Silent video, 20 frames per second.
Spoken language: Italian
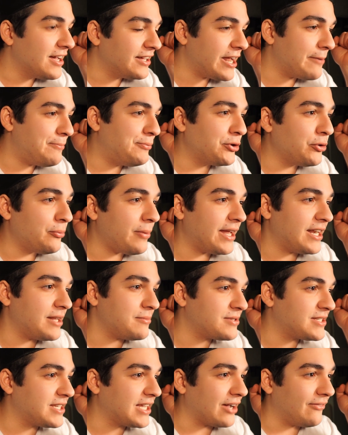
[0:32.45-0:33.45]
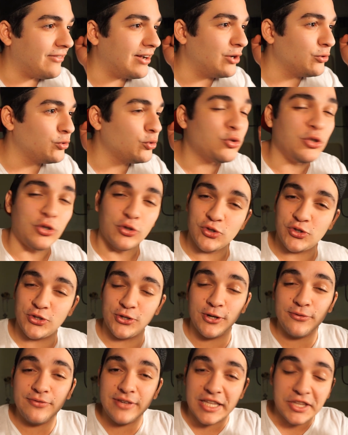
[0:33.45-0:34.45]
Rap Rumen, MC Cavallo tutti in un
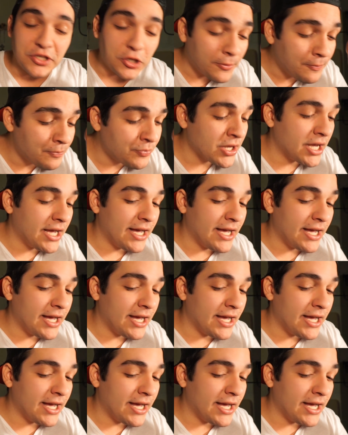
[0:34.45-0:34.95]
solo video?